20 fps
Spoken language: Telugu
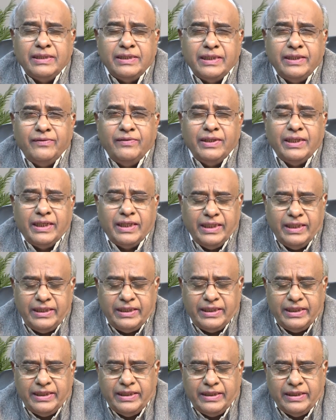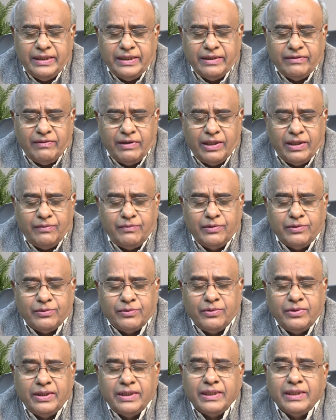జీవన రీతి ఎవాల్వ్
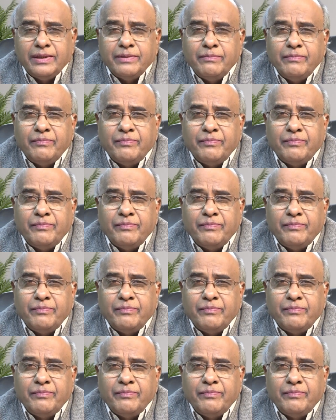అవుతున్నది